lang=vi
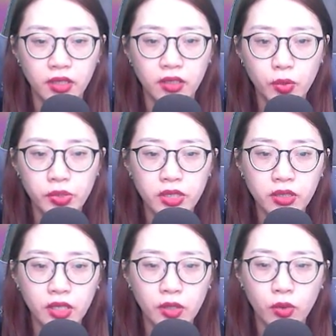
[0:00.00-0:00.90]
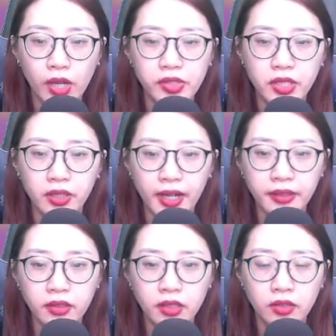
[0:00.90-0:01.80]
Lúc trước, ngoài trừ
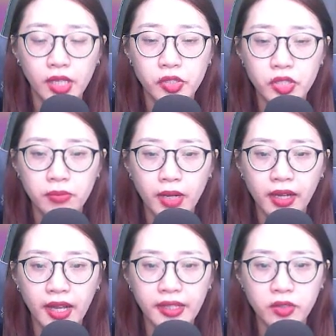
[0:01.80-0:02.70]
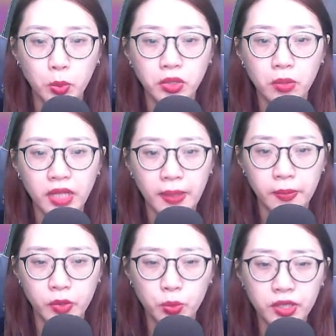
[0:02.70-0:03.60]
hắn, thì trước mặt ai cũng không
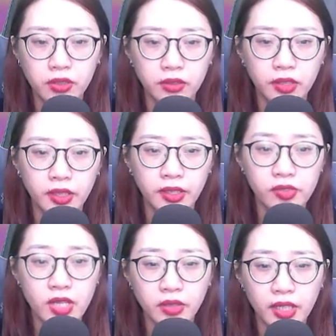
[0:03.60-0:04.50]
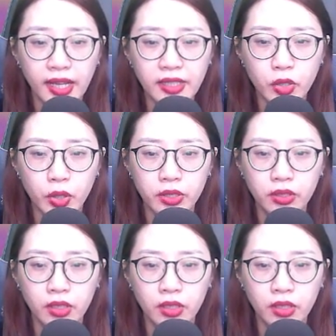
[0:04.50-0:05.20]
thèm nhúng nhường. Giờ thì hay rồi.